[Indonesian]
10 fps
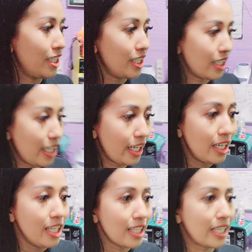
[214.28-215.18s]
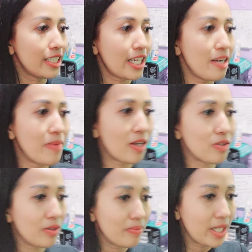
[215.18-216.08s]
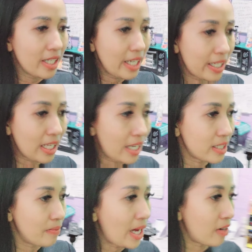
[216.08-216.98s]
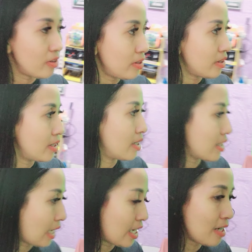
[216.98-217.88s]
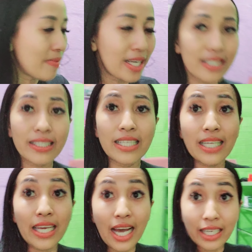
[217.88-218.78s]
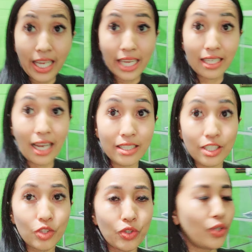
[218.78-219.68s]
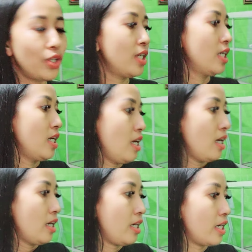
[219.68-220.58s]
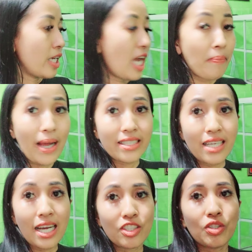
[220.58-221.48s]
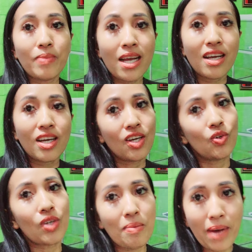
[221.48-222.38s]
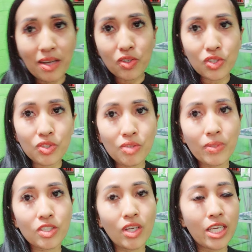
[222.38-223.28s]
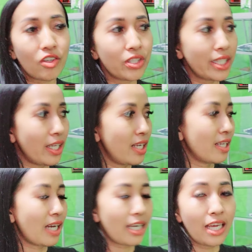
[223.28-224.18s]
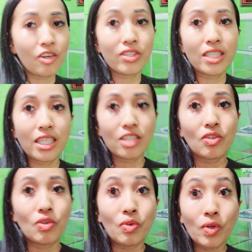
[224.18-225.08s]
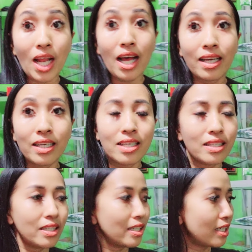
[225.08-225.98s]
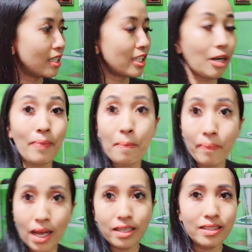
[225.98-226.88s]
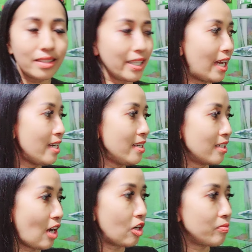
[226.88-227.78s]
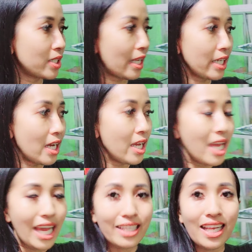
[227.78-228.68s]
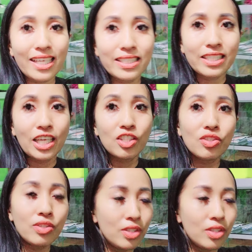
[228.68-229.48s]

oke tadi saya baru beli etalase baru karena kemarin kan saya ada etalase tuh uh, yang panjang cuma kurang bagus untuk berjualan roti karena rotinya itu kurang uh, terpampang ya kalau misalnya etalasenya itu